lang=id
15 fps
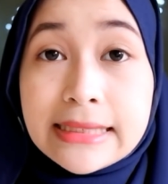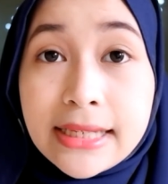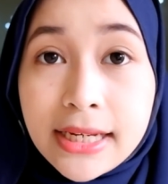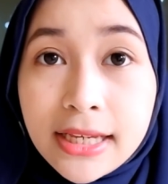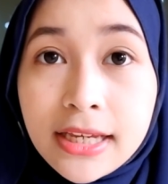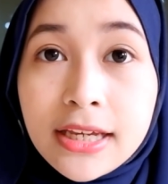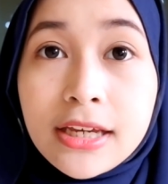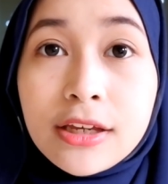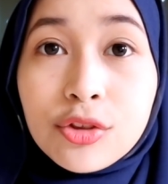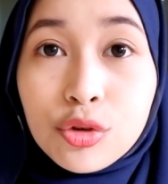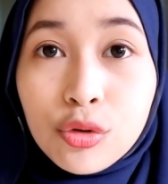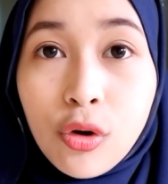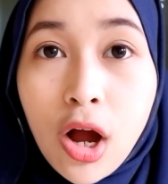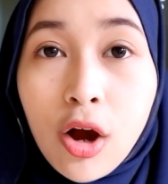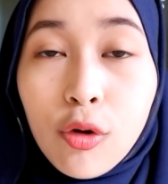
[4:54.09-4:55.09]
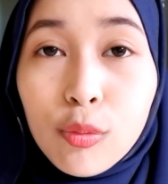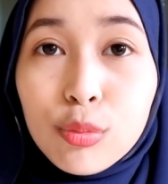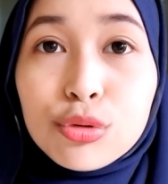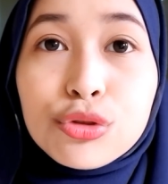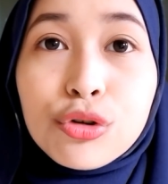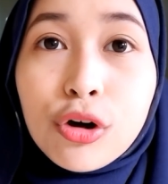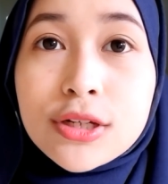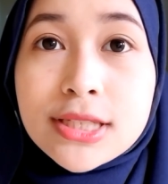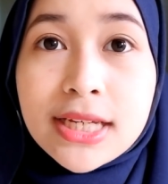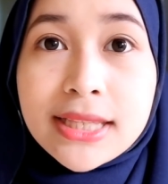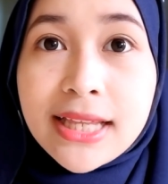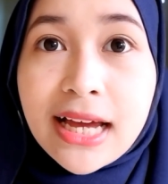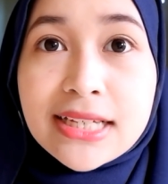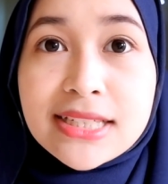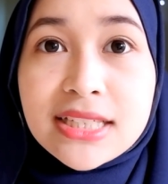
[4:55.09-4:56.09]
ini itu aku butuh
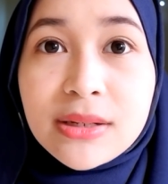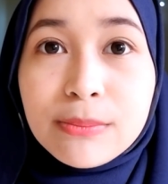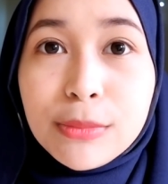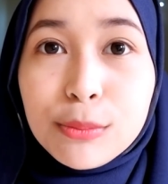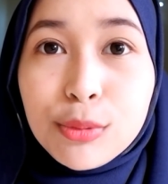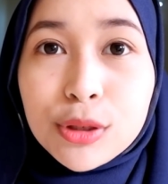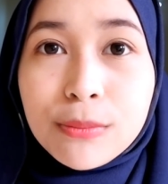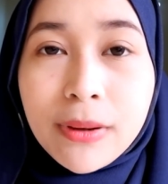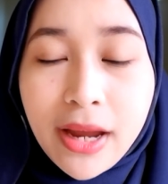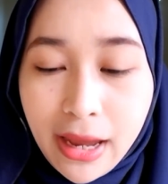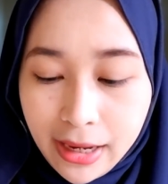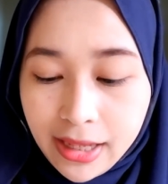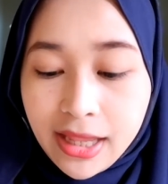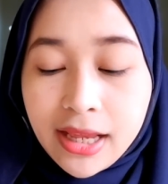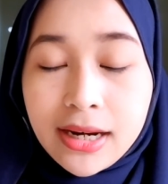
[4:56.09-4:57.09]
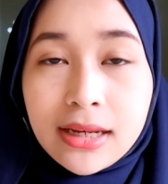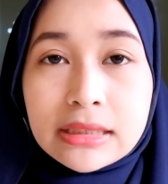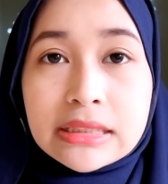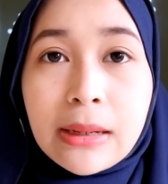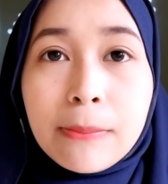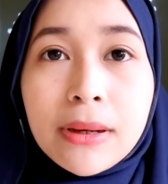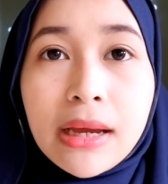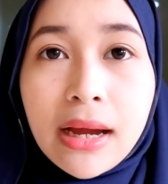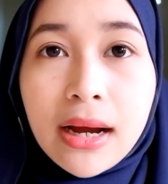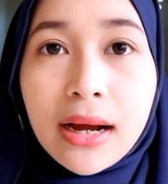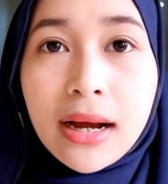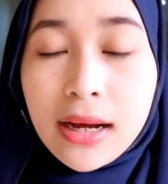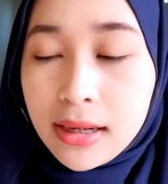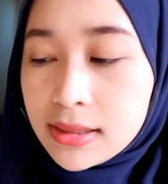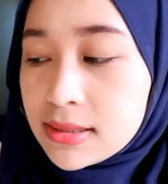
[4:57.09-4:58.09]
konsentrasi lebih buat pakai eyeliner siapa yang
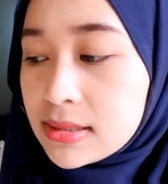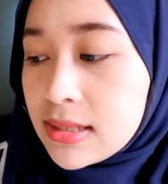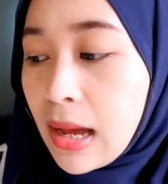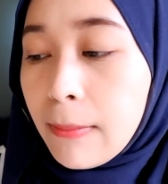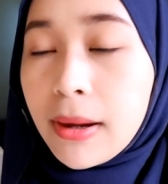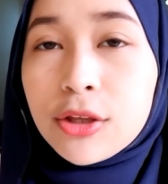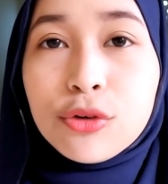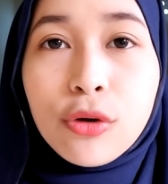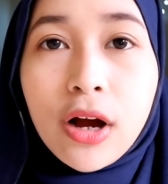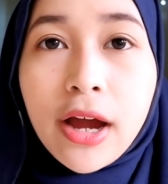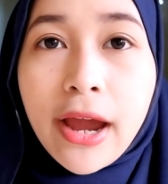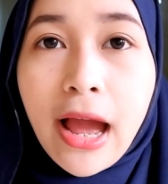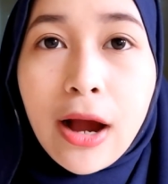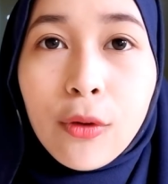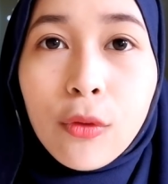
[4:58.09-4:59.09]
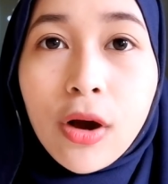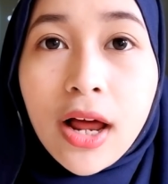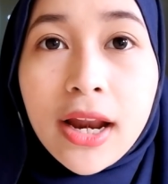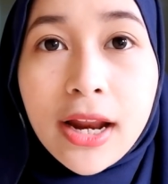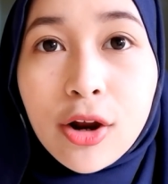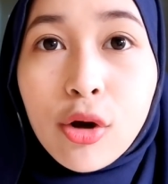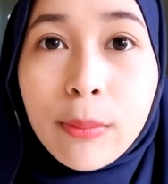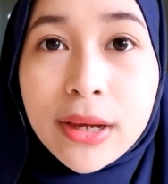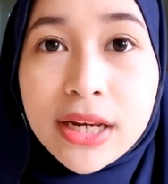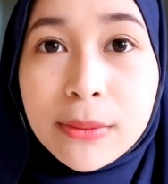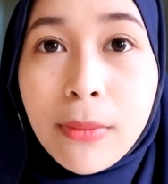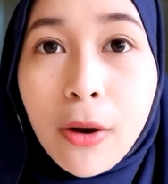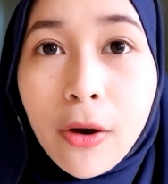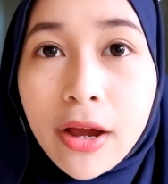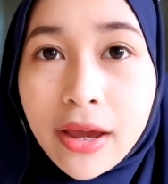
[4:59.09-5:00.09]
sama juga kayak aku kalian komen di
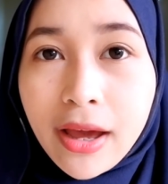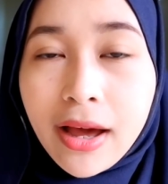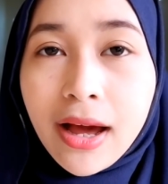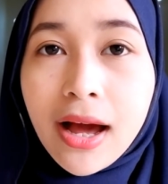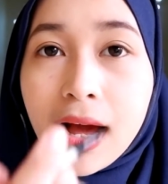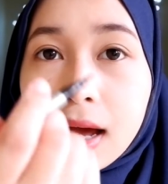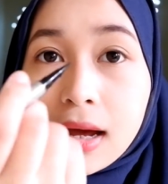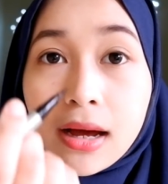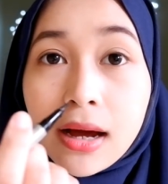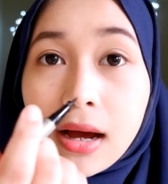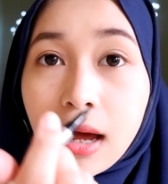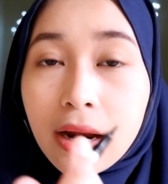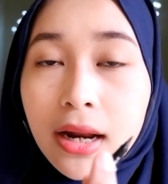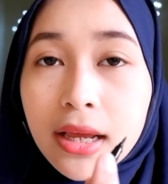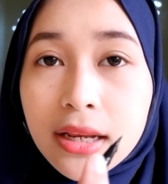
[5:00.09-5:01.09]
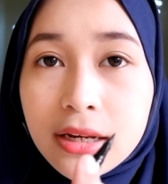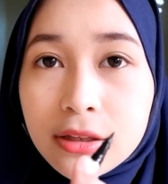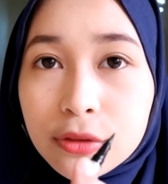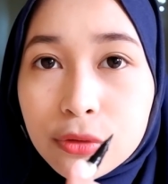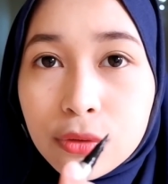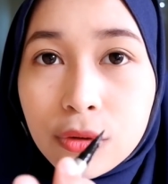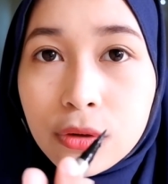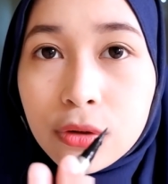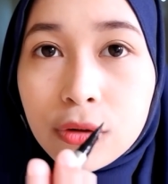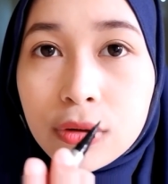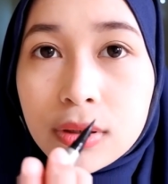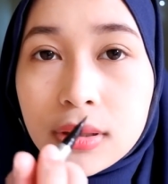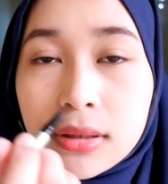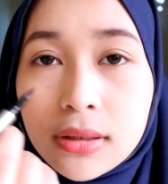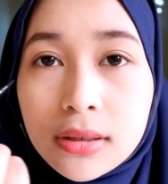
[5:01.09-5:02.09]
bawah ya karena ini tuh
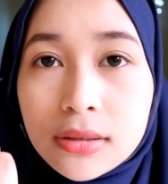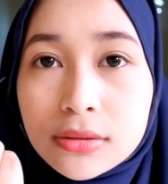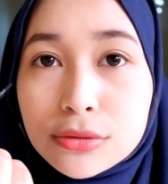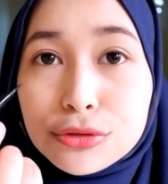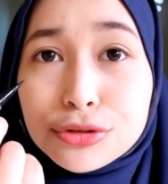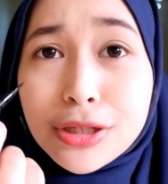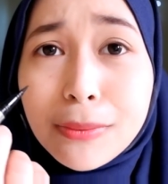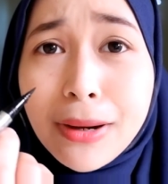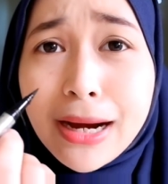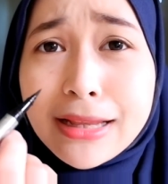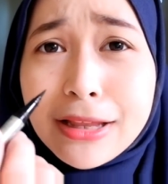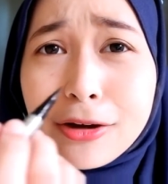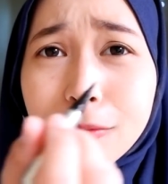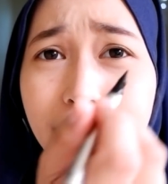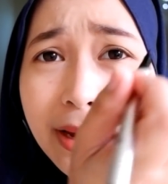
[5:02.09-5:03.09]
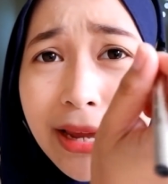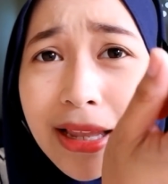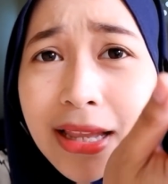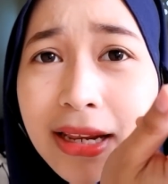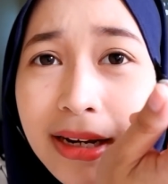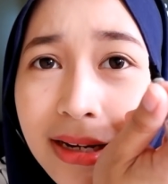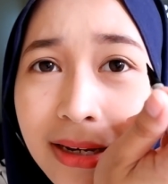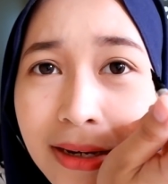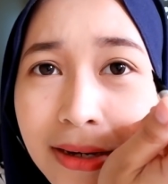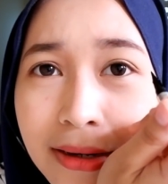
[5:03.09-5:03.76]
susah banget aku pakai eyeliner